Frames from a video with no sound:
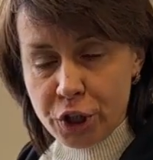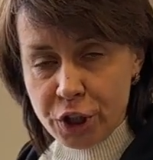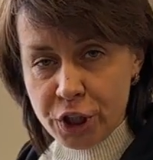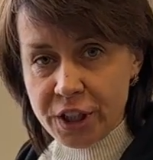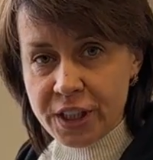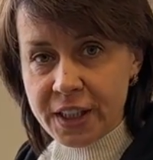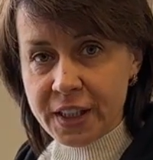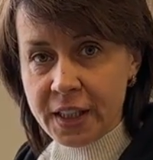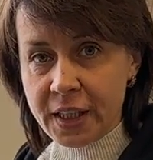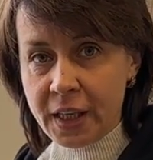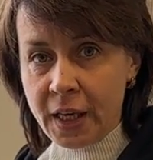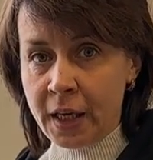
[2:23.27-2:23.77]

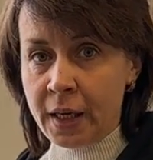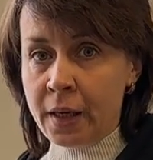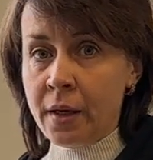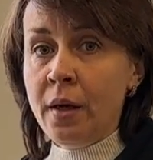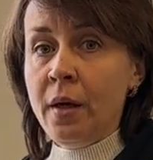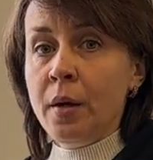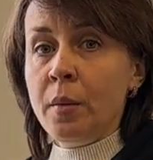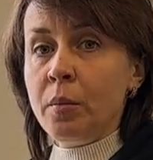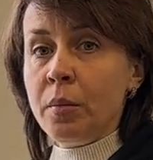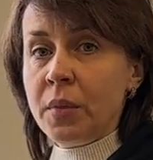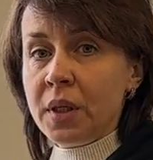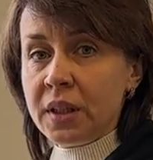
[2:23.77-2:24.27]
частей
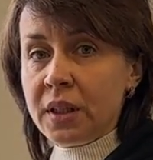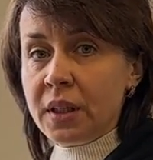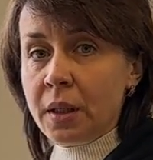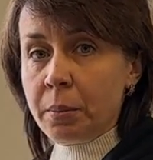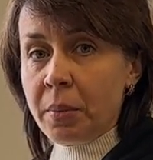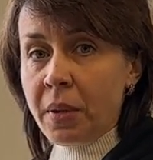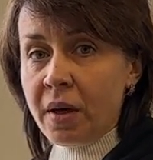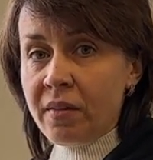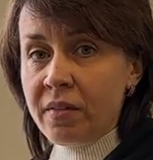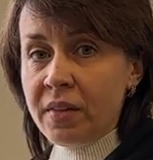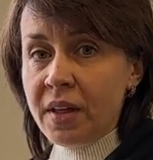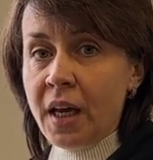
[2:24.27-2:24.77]
мы
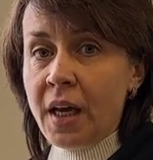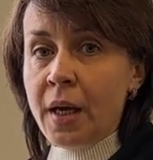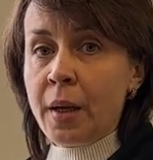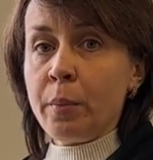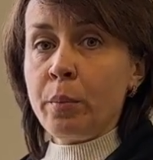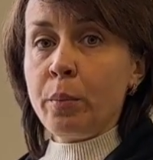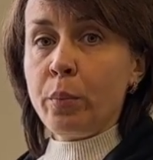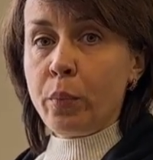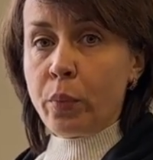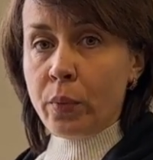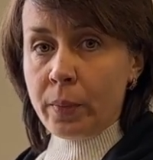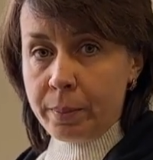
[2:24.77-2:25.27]
добавляем
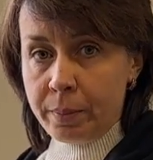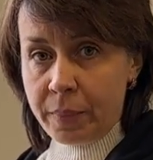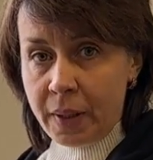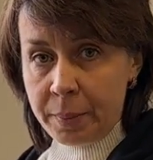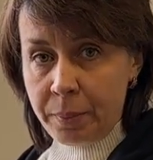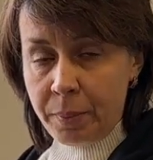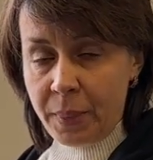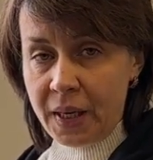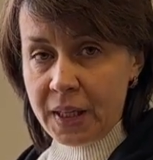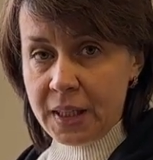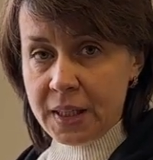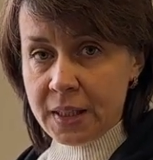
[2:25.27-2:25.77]
по
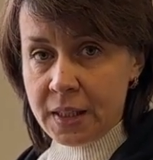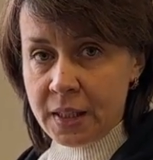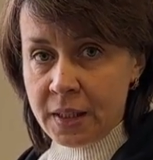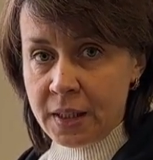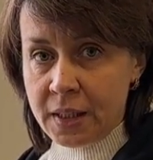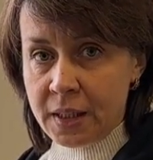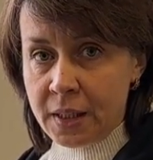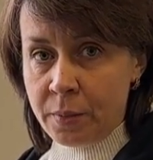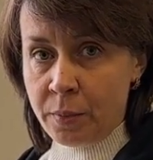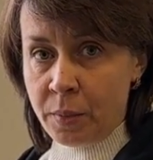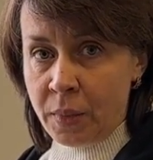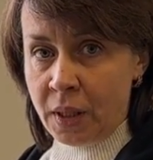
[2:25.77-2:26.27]
5
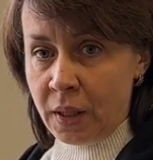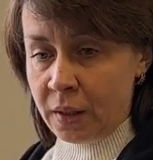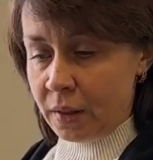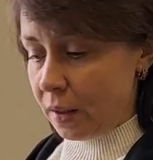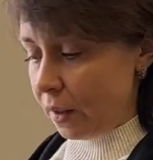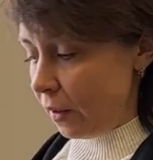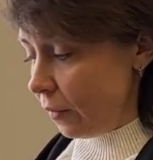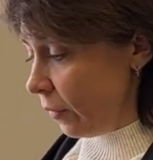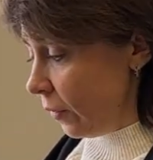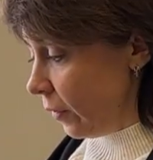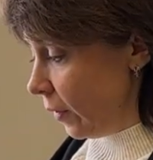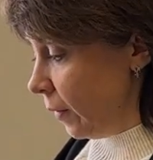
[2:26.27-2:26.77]

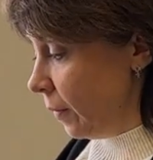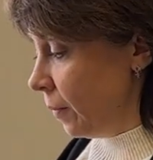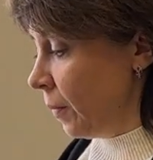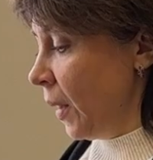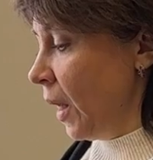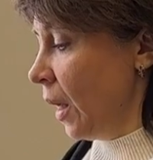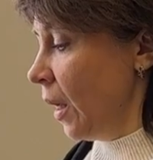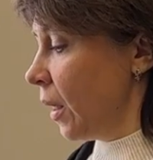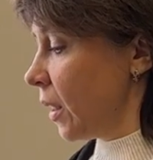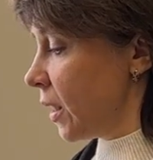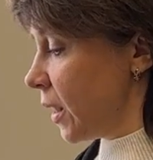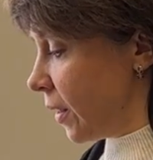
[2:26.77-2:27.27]
сантиметров.
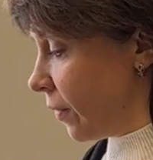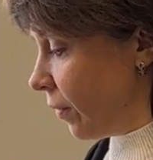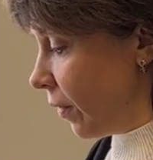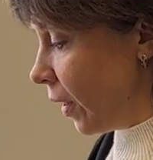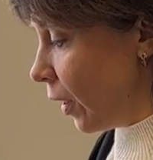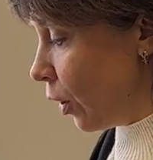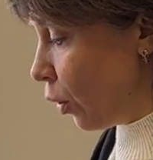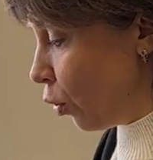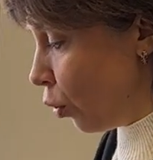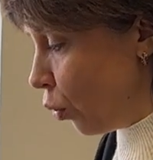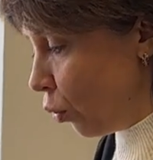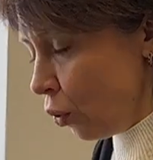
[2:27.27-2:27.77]

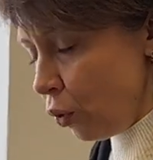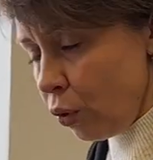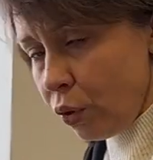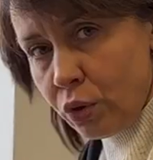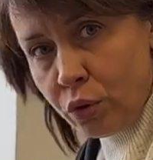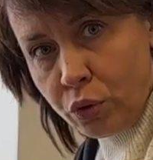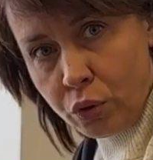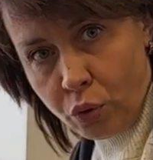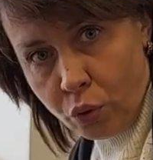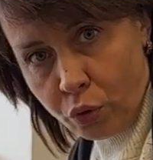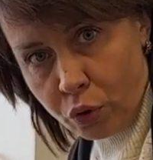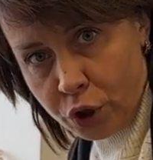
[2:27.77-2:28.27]
Сверху
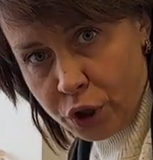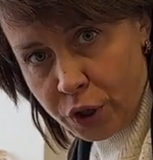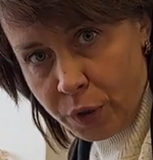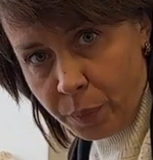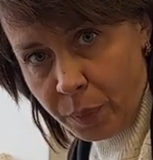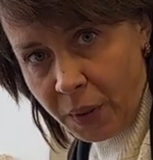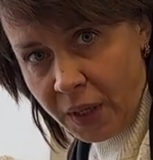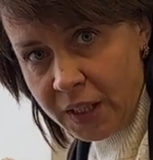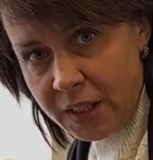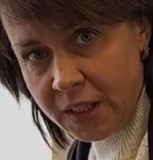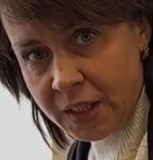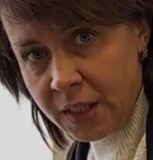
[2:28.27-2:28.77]
тоже
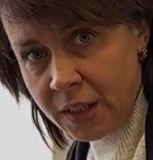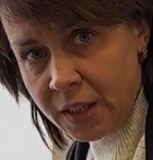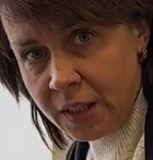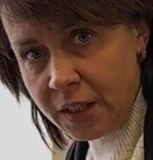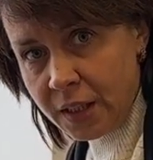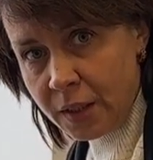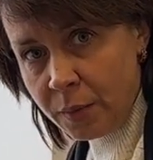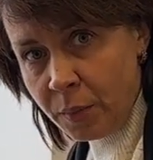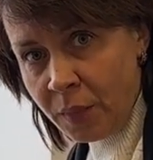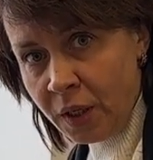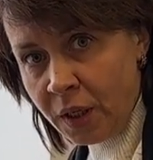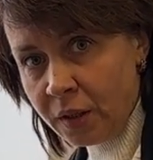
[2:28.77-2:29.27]
5
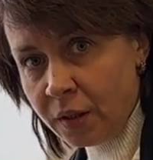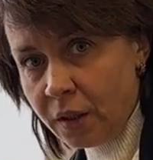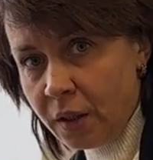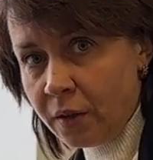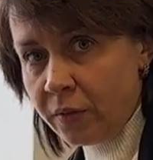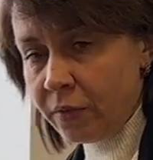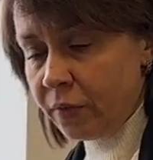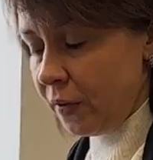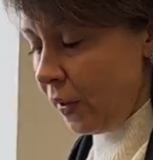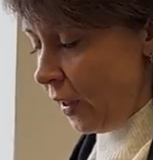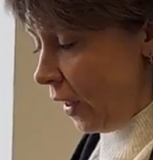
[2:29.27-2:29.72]
сантиметров.